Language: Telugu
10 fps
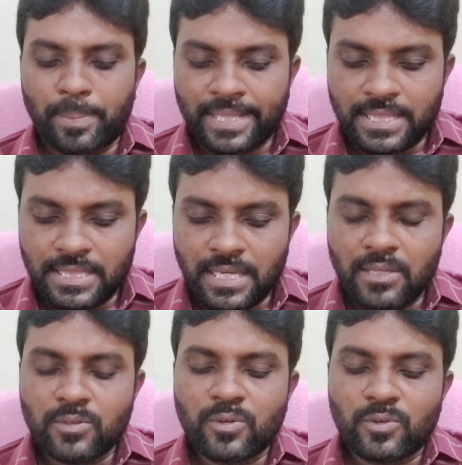
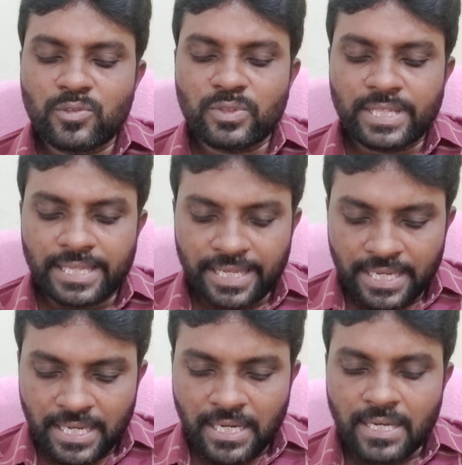పద్నాలుగు రోజులు
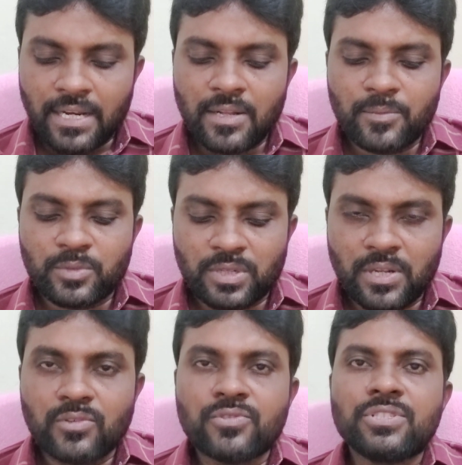ఏ కారణంతో
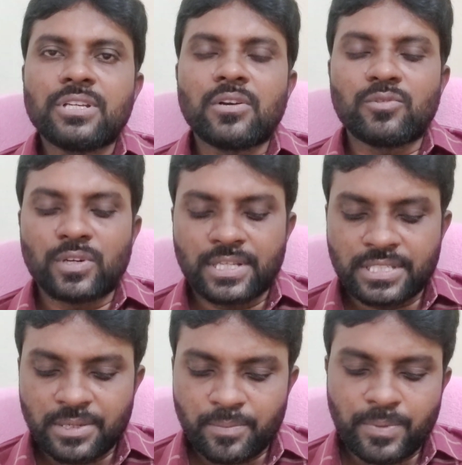నన్ను ఉంచావు
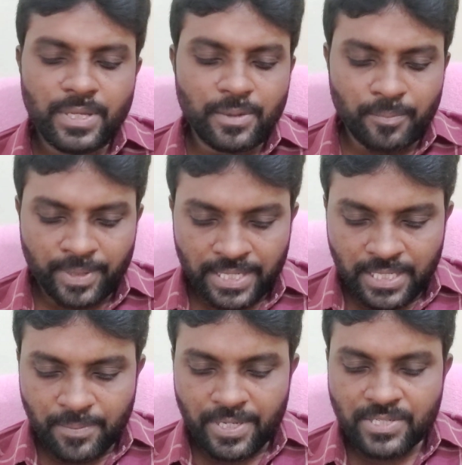అని చెప్పి
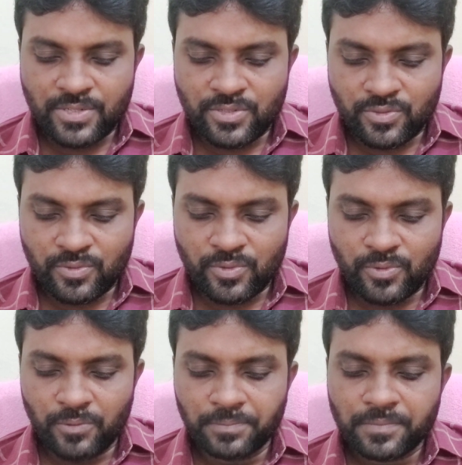మళ్ళీ
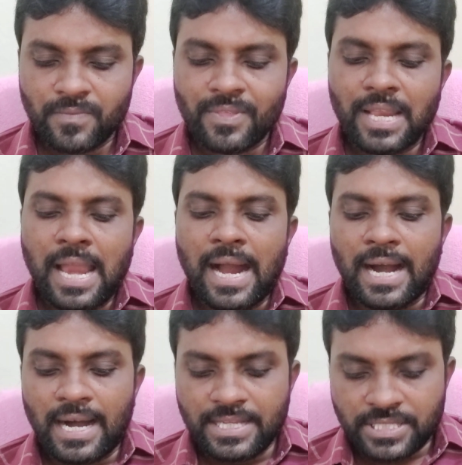ప్రశ్నించుకుంటూ
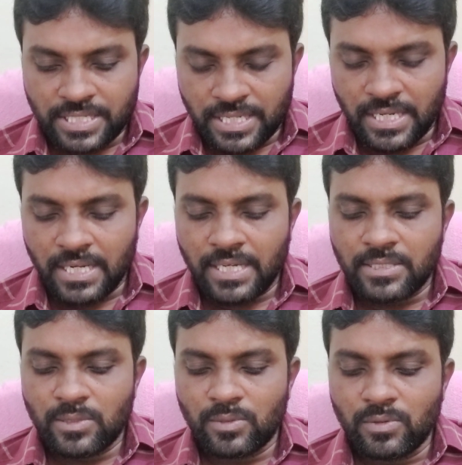ఆ చిన్న
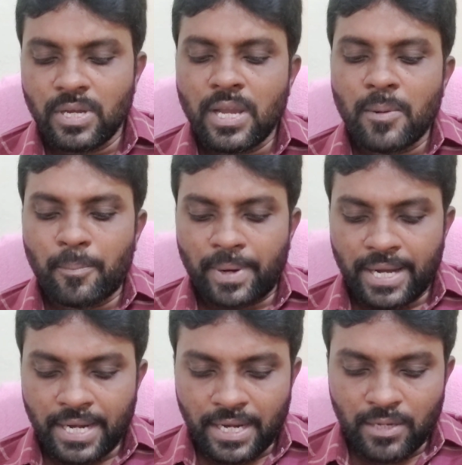గదిలో
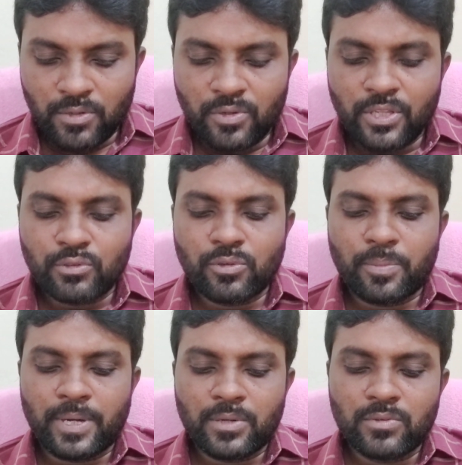మా నలుగురితో
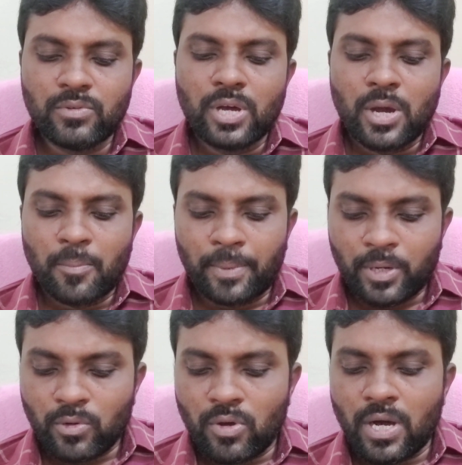పాటు
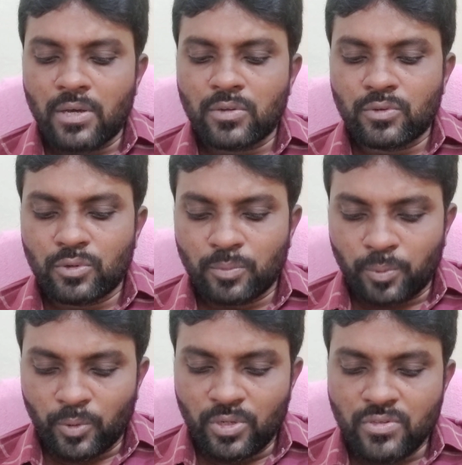మరో ఆరుగురు
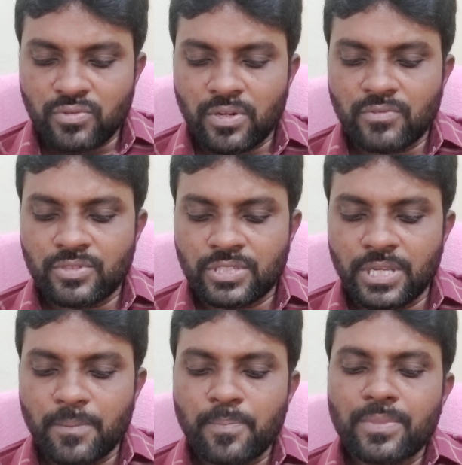పోలీసుల
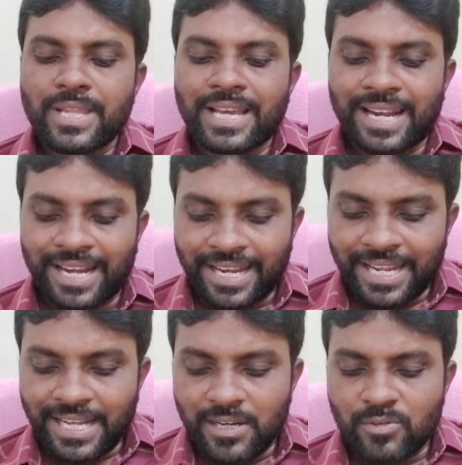నుంచి
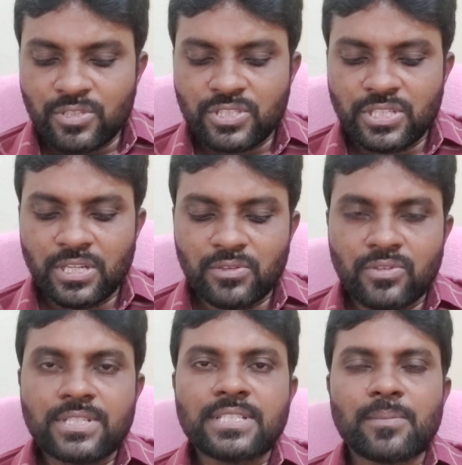రేఖ
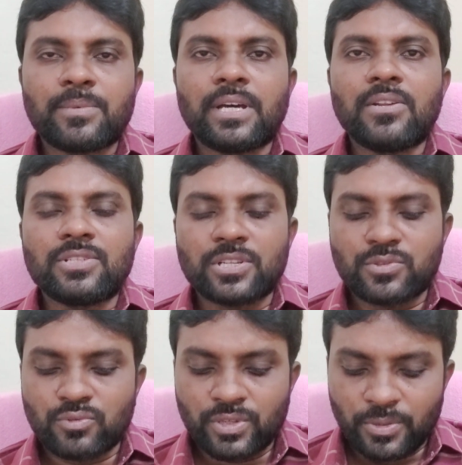కుర్చీలతో శబ్దాలు
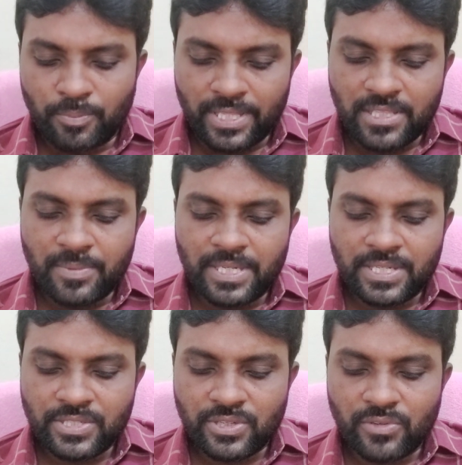చేస్తూ ఇబ్బంది
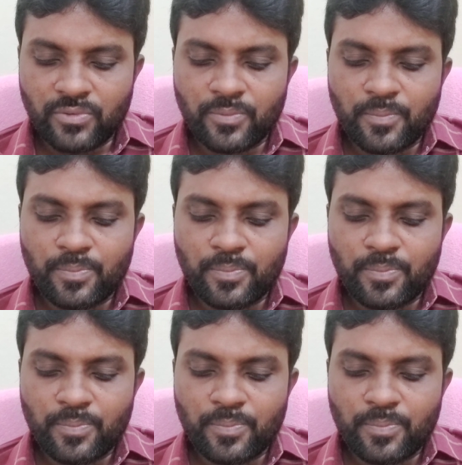పెట్టించావు